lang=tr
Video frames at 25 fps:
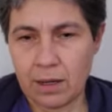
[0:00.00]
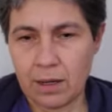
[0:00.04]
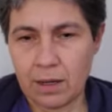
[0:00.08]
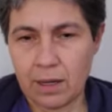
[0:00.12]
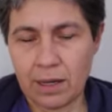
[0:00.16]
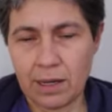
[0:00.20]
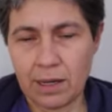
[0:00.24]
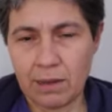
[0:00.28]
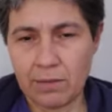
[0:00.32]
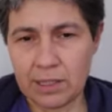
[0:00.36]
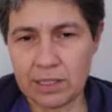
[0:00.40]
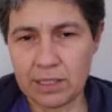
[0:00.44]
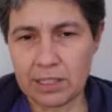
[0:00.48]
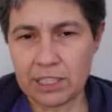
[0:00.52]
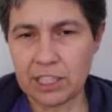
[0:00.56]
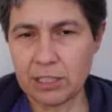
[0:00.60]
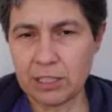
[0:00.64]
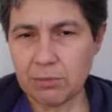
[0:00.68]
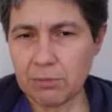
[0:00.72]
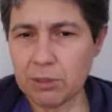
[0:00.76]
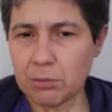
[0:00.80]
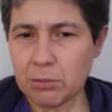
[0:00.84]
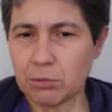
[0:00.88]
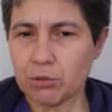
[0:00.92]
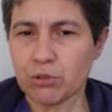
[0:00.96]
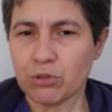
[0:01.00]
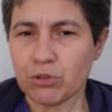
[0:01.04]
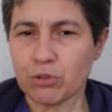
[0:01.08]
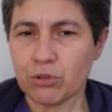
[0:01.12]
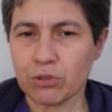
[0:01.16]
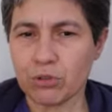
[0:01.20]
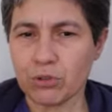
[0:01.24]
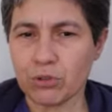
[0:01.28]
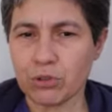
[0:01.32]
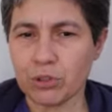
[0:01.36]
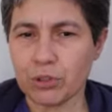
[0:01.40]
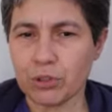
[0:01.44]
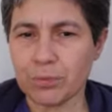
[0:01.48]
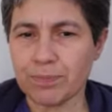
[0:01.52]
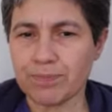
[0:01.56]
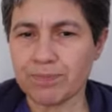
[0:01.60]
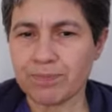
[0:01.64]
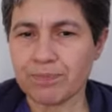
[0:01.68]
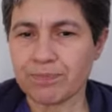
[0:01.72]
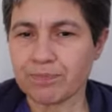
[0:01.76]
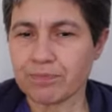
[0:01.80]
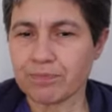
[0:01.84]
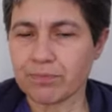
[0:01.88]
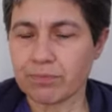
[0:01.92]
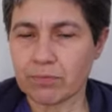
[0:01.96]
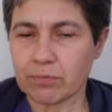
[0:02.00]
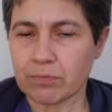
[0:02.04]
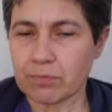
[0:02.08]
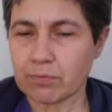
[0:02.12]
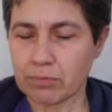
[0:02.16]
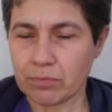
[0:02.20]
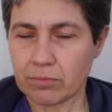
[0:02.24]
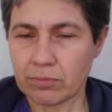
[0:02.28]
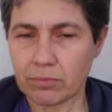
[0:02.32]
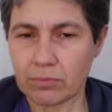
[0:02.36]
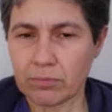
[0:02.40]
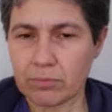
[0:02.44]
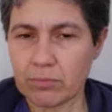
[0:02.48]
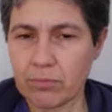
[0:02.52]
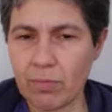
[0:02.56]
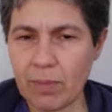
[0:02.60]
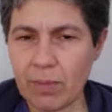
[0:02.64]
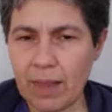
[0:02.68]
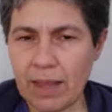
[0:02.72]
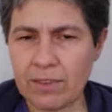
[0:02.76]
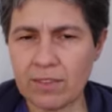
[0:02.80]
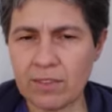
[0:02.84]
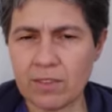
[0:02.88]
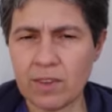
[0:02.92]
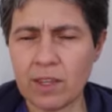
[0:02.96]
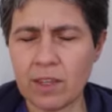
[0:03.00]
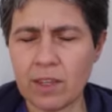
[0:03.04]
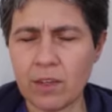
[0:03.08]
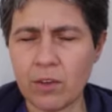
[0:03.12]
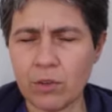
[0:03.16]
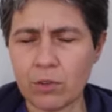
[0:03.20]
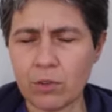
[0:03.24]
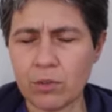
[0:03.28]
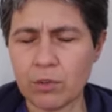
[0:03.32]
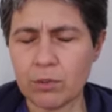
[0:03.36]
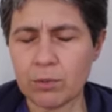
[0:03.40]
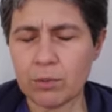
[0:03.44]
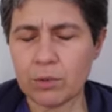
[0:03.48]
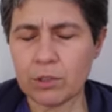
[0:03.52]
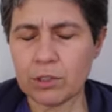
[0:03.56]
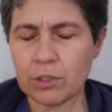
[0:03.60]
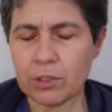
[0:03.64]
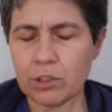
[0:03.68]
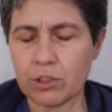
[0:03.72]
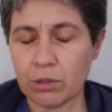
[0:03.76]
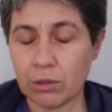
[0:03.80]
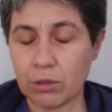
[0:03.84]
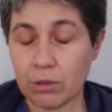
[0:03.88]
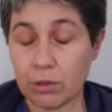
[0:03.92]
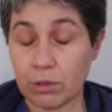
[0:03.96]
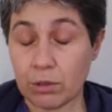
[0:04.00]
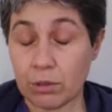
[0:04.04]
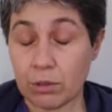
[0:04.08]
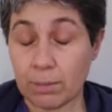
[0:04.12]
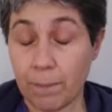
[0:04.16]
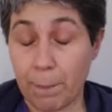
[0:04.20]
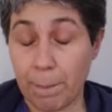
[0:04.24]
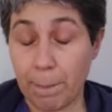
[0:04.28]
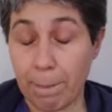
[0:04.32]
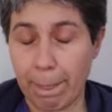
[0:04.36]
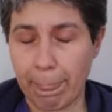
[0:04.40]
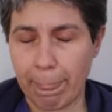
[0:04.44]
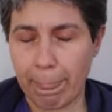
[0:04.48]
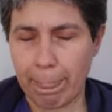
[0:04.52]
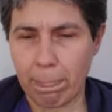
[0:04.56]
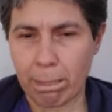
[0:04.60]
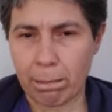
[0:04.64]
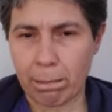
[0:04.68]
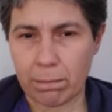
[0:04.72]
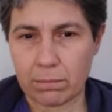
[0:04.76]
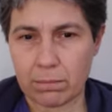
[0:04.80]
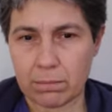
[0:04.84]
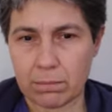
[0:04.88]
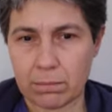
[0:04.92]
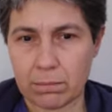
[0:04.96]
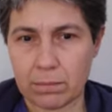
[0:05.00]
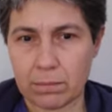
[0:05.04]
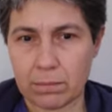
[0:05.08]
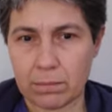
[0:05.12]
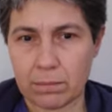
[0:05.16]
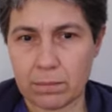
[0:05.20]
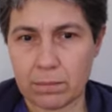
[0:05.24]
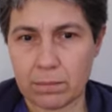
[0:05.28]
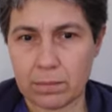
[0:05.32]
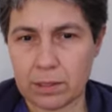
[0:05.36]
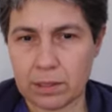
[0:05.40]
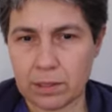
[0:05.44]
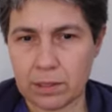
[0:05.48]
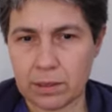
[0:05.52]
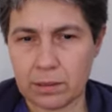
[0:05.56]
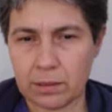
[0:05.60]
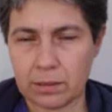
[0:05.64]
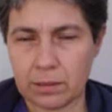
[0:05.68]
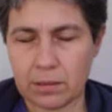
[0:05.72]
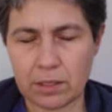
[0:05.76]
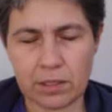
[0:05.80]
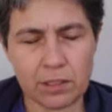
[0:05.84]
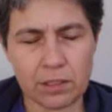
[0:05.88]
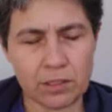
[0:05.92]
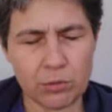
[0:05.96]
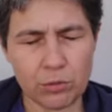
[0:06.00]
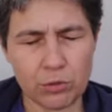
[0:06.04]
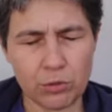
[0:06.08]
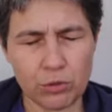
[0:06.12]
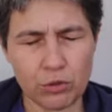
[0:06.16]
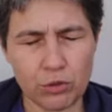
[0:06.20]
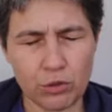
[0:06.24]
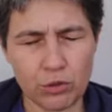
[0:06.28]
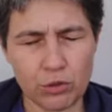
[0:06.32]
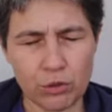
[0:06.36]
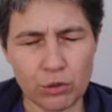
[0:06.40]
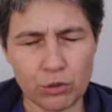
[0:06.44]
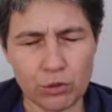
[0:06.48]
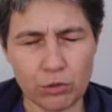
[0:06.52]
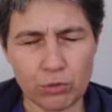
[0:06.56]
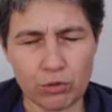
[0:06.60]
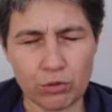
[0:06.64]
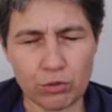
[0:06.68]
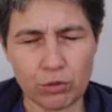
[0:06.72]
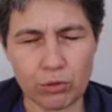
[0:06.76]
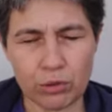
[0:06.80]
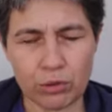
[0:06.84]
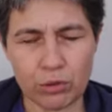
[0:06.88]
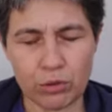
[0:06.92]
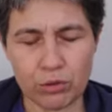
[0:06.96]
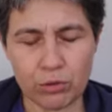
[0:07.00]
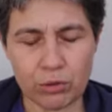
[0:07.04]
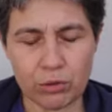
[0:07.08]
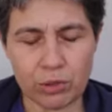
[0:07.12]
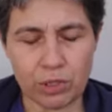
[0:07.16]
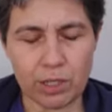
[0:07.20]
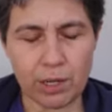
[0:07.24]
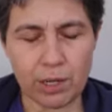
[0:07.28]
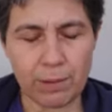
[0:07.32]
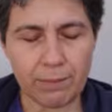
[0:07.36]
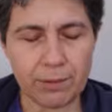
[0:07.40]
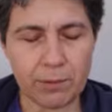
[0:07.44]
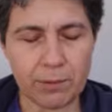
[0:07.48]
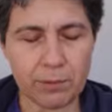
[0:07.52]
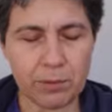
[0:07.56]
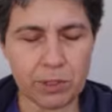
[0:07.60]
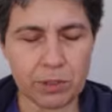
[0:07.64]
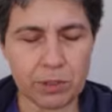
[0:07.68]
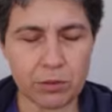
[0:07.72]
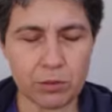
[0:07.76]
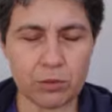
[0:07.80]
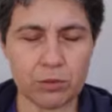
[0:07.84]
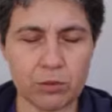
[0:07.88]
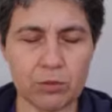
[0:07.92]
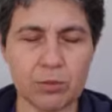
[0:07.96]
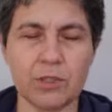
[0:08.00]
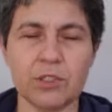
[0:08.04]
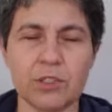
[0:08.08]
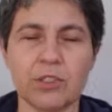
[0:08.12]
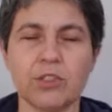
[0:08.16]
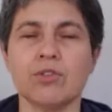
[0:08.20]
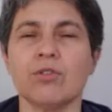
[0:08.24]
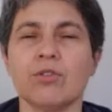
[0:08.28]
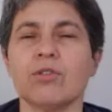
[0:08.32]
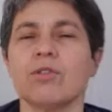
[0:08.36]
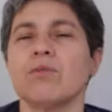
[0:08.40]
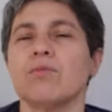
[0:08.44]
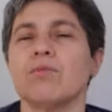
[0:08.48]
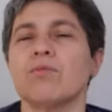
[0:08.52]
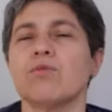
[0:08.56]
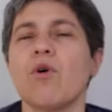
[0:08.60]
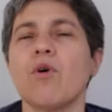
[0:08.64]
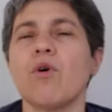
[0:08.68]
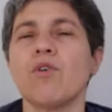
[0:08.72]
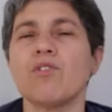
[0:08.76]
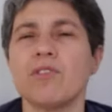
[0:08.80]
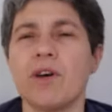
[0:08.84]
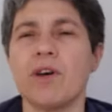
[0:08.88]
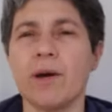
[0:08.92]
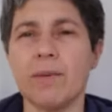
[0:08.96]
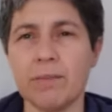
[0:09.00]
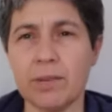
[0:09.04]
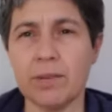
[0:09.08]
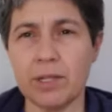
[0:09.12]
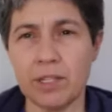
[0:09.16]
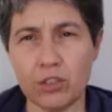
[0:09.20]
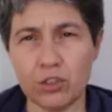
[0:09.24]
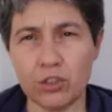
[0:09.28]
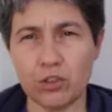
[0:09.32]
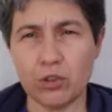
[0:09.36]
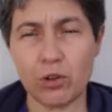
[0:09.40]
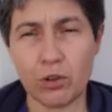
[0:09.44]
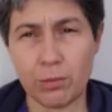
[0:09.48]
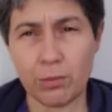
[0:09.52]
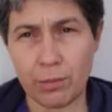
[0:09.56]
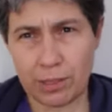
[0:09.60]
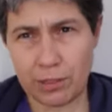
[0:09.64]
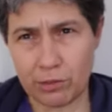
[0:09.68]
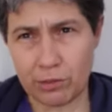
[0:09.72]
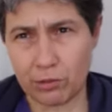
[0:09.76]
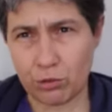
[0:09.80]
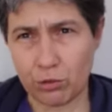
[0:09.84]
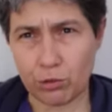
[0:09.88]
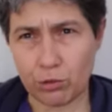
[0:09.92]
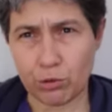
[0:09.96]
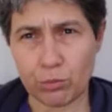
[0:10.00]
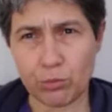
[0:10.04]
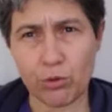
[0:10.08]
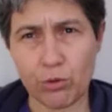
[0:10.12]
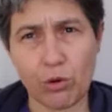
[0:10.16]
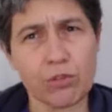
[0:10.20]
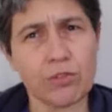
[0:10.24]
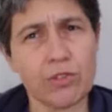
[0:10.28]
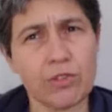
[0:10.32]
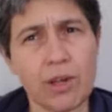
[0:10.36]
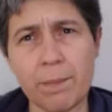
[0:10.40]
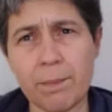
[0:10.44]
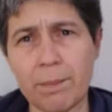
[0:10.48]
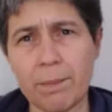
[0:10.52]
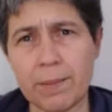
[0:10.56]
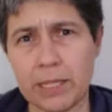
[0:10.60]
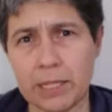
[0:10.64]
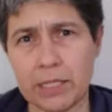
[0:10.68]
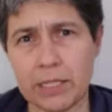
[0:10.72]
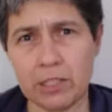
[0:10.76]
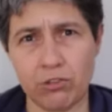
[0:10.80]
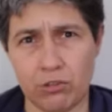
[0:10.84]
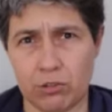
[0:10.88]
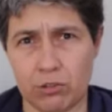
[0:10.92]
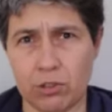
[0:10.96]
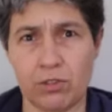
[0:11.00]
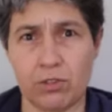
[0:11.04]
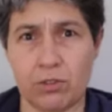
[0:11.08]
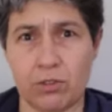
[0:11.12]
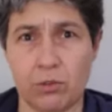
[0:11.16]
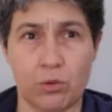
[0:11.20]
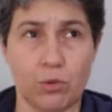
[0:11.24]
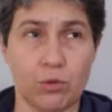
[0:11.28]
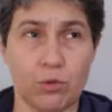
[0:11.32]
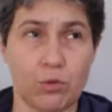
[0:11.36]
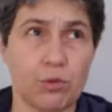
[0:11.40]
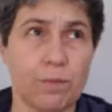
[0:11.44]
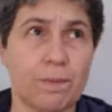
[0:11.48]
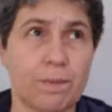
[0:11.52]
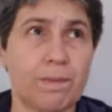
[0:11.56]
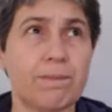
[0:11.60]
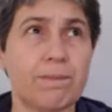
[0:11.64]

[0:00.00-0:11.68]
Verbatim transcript: Evet şimdi bu soruyu 800 bininci oldum. 8 bininci oldum. Şunları şunları yaptım 800 bininci oldum. 90 bininci olmak istiyorum. 90 bininci nasıl olurum?